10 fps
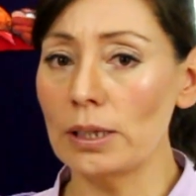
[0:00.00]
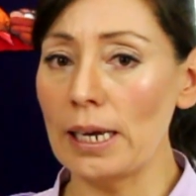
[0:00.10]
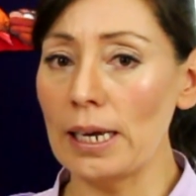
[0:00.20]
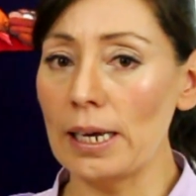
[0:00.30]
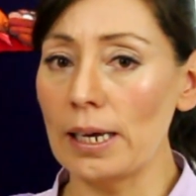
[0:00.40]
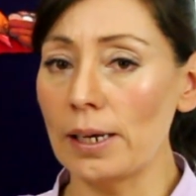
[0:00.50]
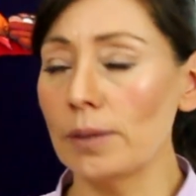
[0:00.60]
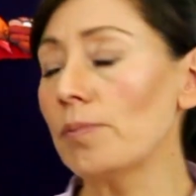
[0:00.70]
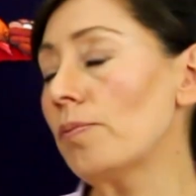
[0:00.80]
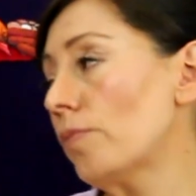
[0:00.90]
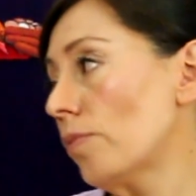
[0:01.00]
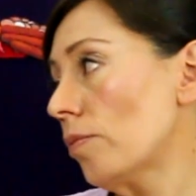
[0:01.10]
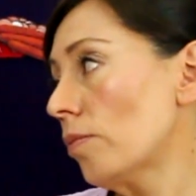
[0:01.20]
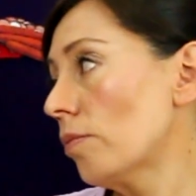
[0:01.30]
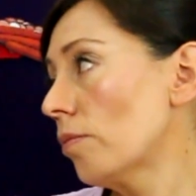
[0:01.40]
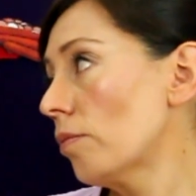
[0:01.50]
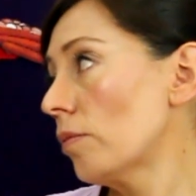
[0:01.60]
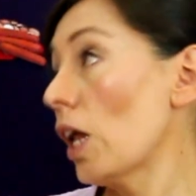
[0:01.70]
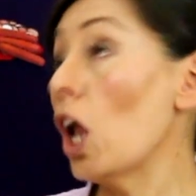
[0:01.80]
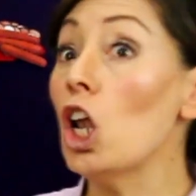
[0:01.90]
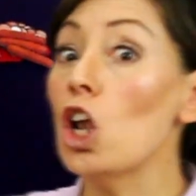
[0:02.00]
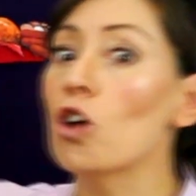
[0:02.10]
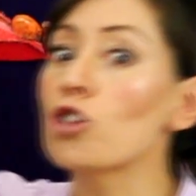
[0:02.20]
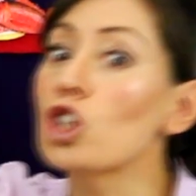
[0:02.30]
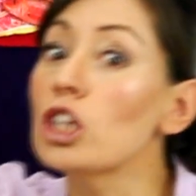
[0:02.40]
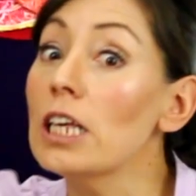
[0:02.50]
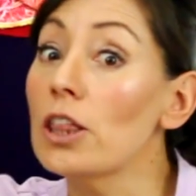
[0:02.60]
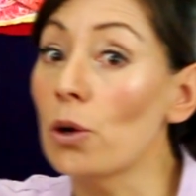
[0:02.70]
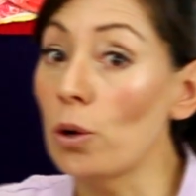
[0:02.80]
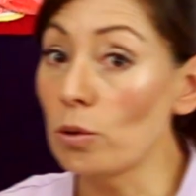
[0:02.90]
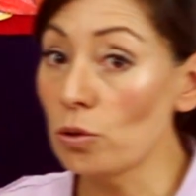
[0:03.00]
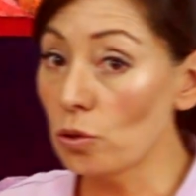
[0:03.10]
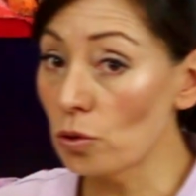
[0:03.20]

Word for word: de los ídolos,